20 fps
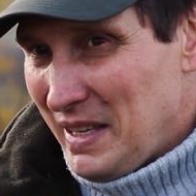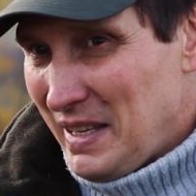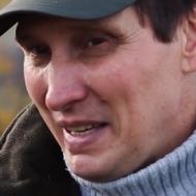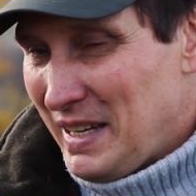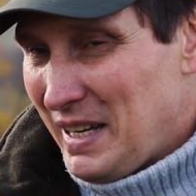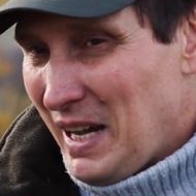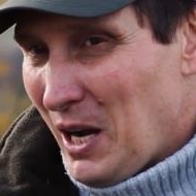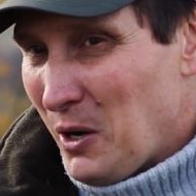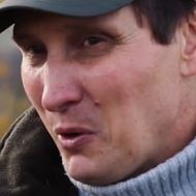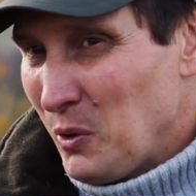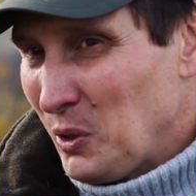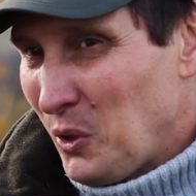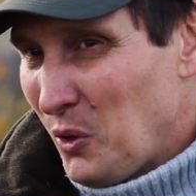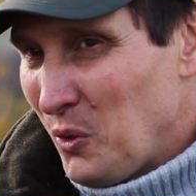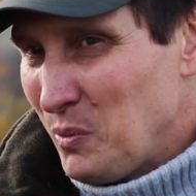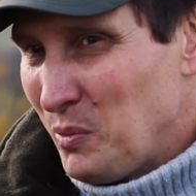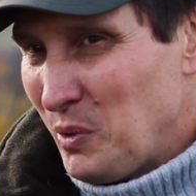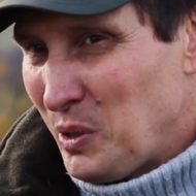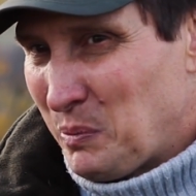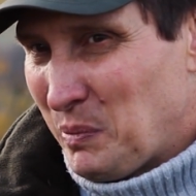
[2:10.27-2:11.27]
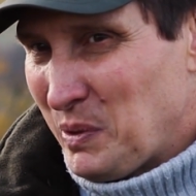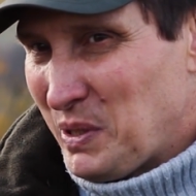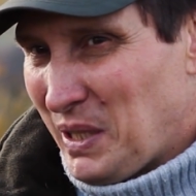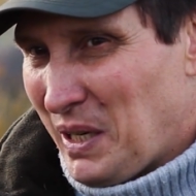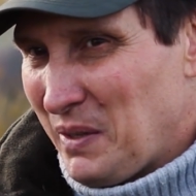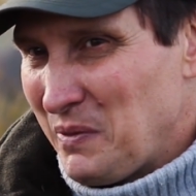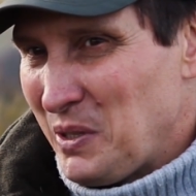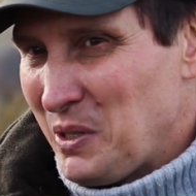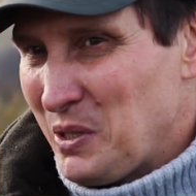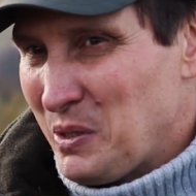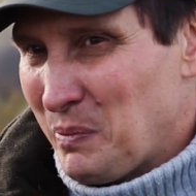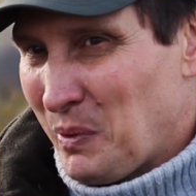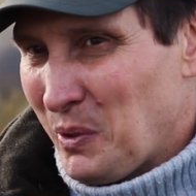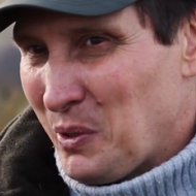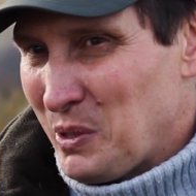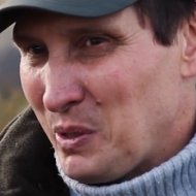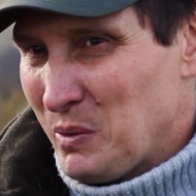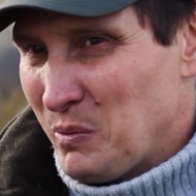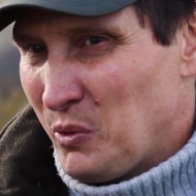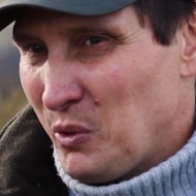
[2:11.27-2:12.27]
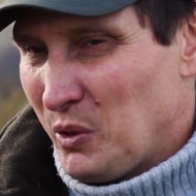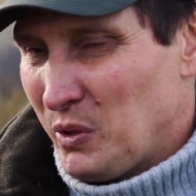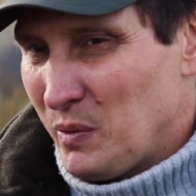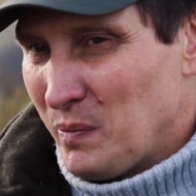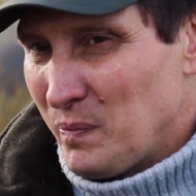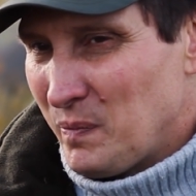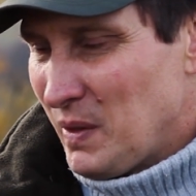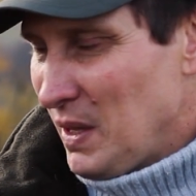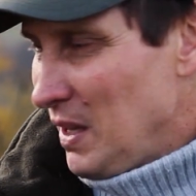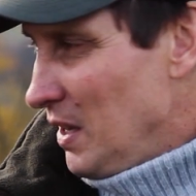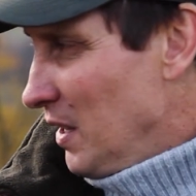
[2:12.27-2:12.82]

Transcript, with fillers: и как улов будет по сравнению с прошлым годом.